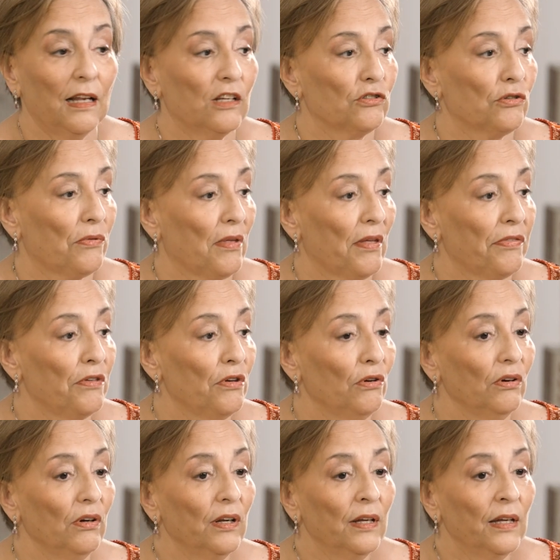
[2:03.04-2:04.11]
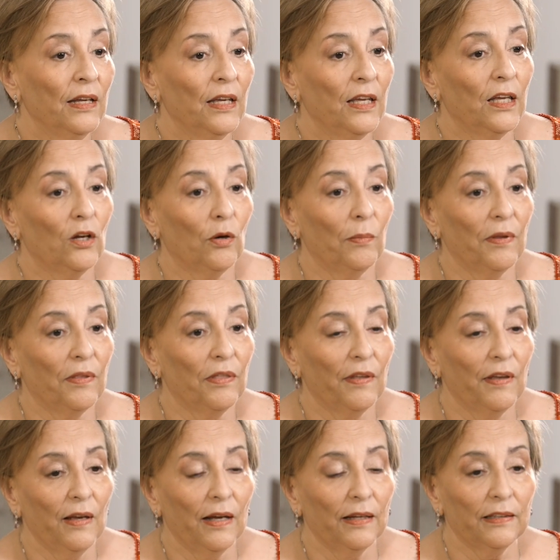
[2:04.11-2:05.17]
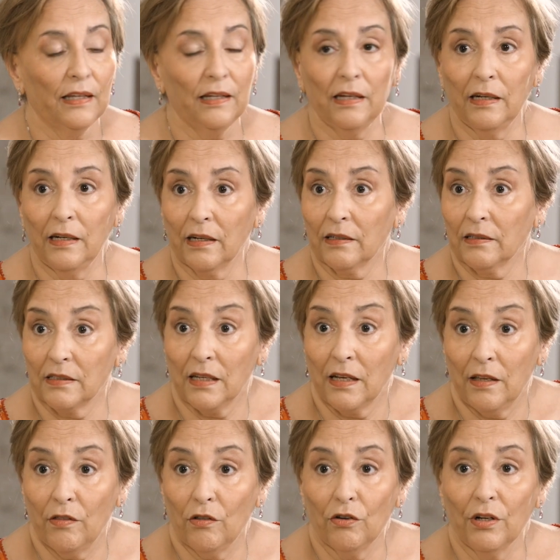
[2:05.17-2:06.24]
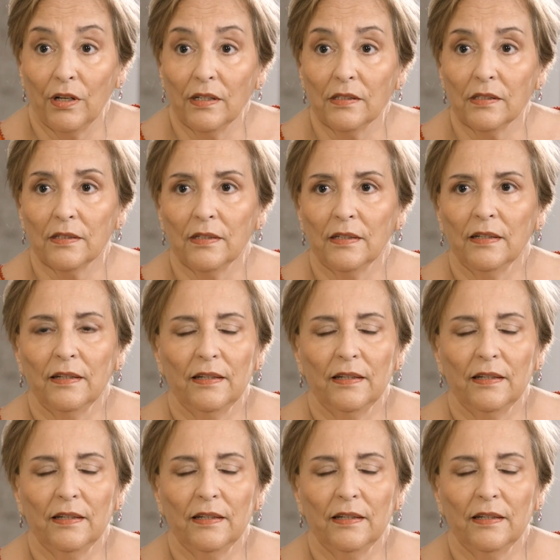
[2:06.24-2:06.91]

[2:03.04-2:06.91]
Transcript: de, la asociación y comencé a tener seguidores